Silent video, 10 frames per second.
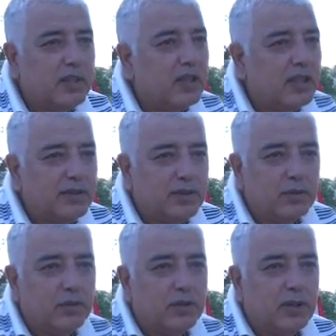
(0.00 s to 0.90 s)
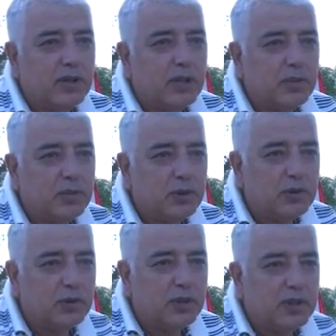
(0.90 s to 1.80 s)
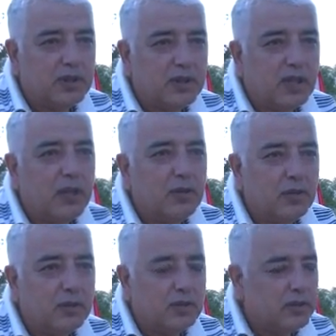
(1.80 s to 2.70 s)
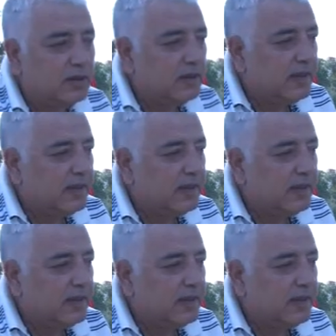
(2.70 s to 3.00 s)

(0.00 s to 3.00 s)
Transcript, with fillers: ailesinin dünyası, hepimizin dünyası Ali oldu.